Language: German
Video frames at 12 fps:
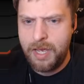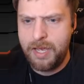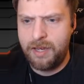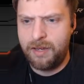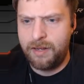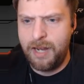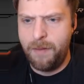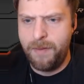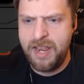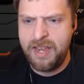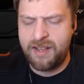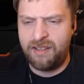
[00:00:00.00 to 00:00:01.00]
Ich glaube
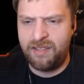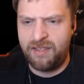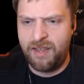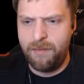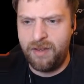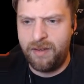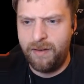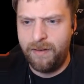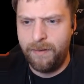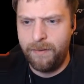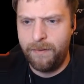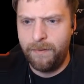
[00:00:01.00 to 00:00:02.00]
nicht, dass das Ding mich...
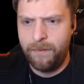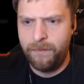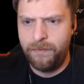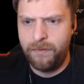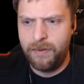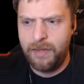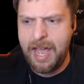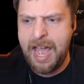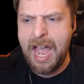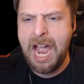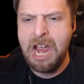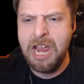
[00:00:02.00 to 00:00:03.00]

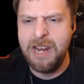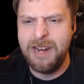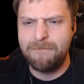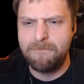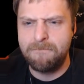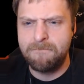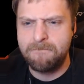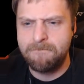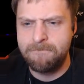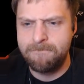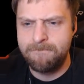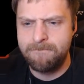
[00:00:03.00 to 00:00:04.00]
Nein!
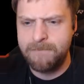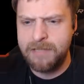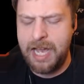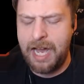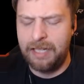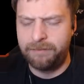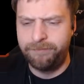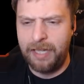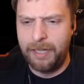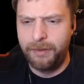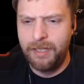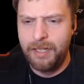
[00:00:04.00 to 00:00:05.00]
Ja,
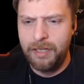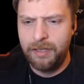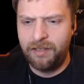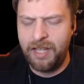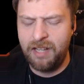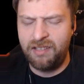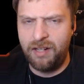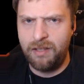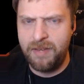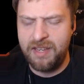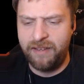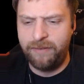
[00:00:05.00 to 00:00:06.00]
da. Das Ding sollte
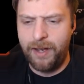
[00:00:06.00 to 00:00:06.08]
mich nicht